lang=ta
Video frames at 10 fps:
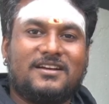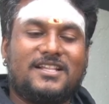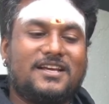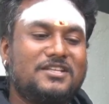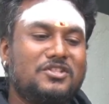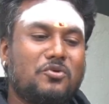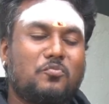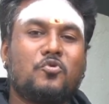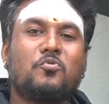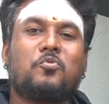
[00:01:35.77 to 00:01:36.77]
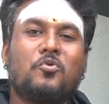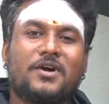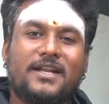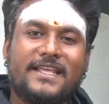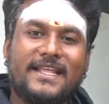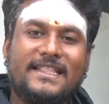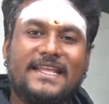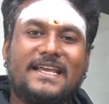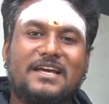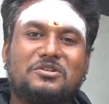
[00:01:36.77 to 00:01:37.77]
அதாவது இந்த பூ பூக்கிறதே
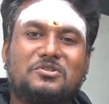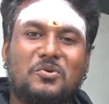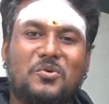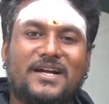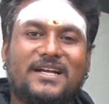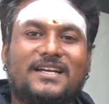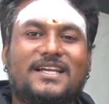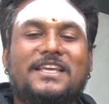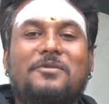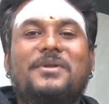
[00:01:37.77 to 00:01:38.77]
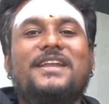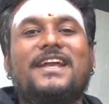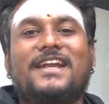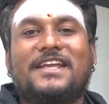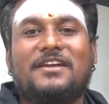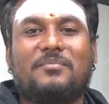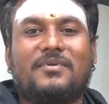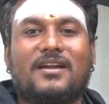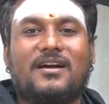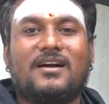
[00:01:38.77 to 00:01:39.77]
தெரியாதுன்னு சொல்லுவாங்க அது எப்படின்னு கேட்டிங்க
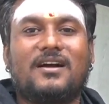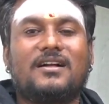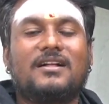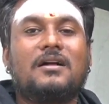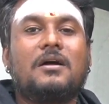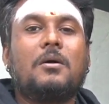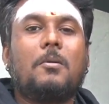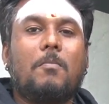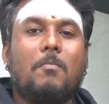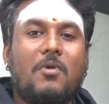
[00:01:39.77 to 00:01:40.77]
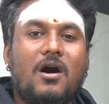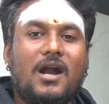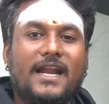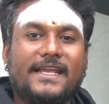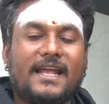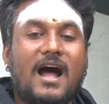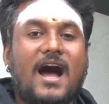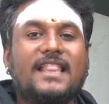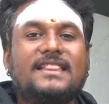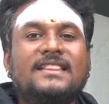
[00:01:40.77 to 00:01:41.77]
அப்படின்னா மாலை
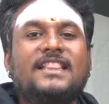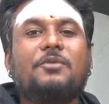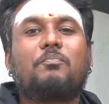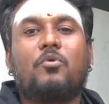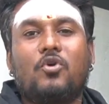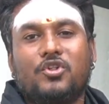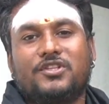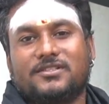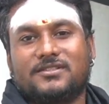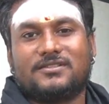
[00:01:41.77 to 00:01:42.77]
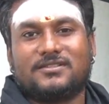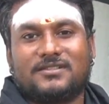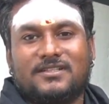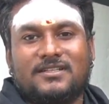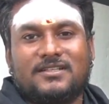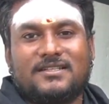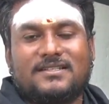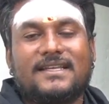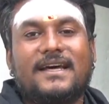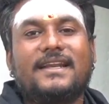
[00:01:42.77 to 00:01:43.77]
அந்தி பொழுது
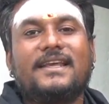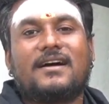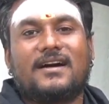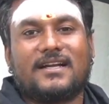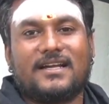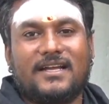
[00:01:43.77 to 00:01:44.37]
சரியாக